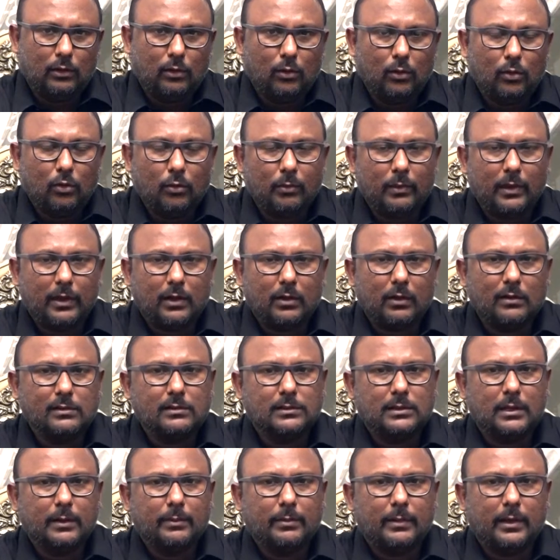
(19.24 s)
लोगों में
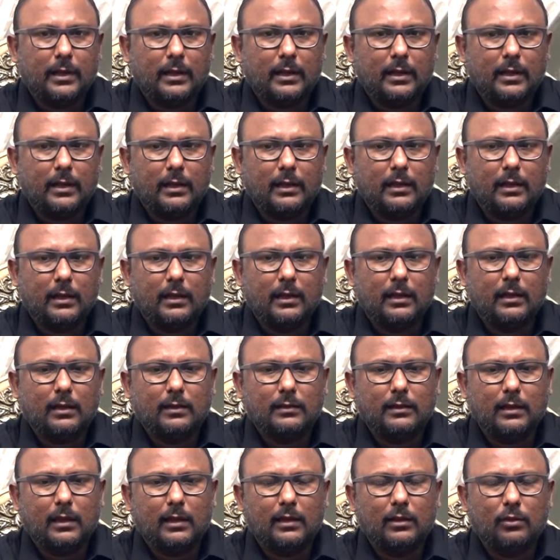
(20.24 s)
कॉन्सेप्ट है कि
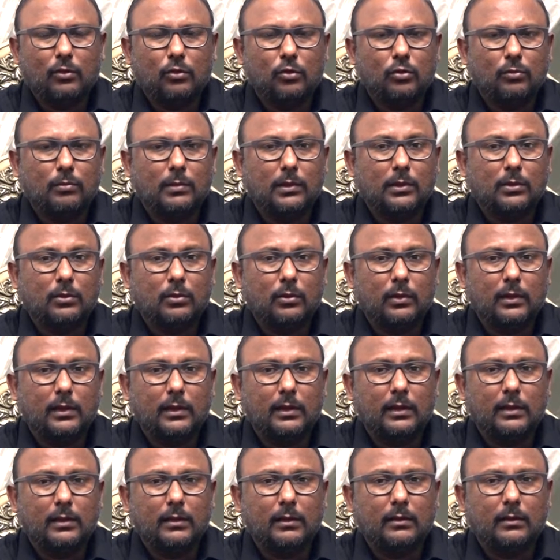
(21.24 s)
शहरी हुकूमत कोई
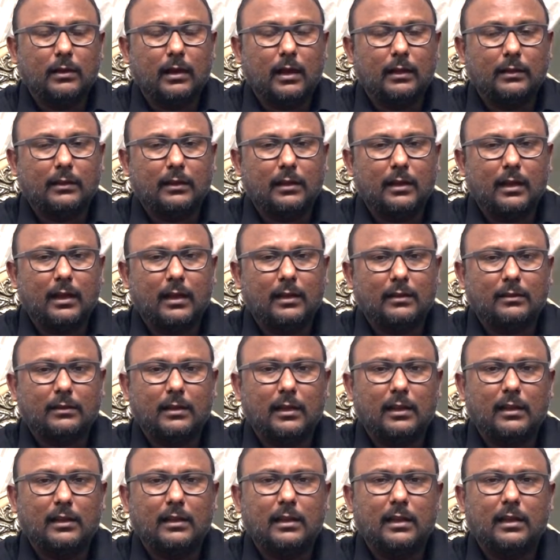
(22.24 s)
खातिर खाइज के
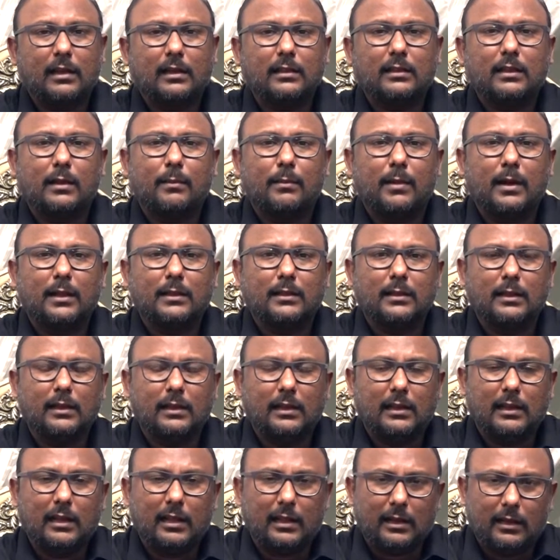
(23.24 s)
लिए इकदाम नहीं ले